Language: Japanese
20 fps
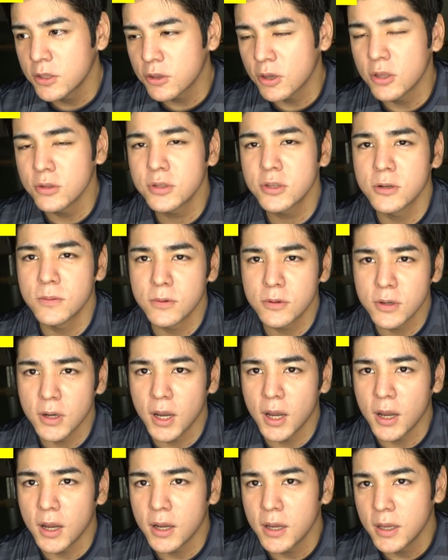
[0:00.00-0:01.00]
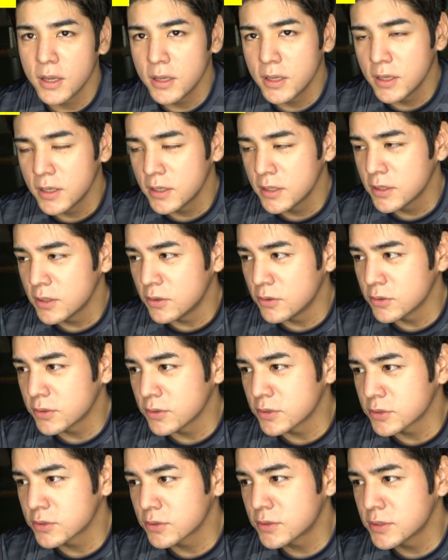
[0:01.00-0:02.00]
あの時の僕は、本
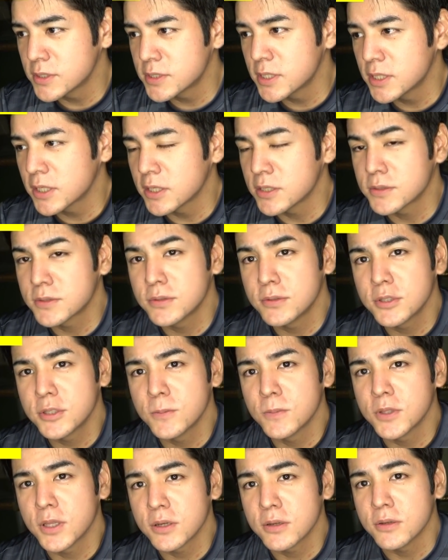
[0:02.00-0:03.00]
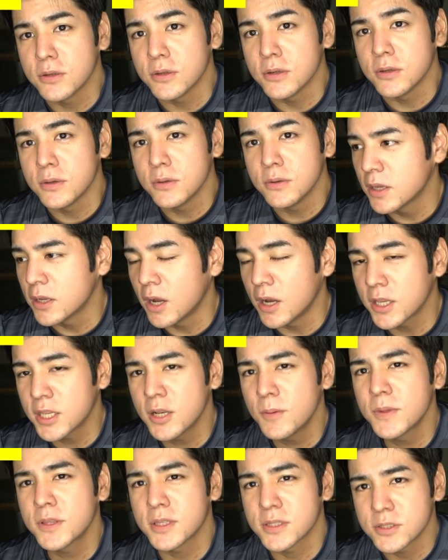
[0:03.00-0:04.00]
当食事制限する気もなく、諦
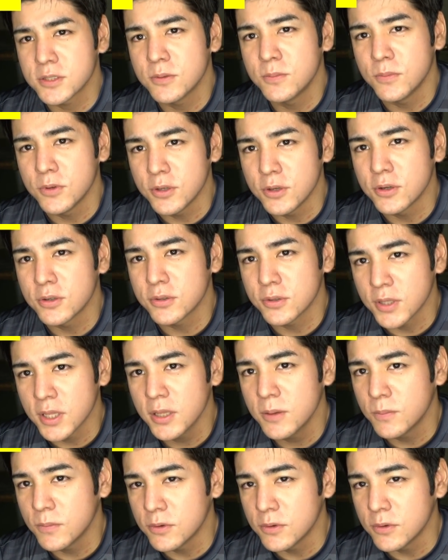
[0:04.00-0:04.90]
めたんですよ、いろいろとね。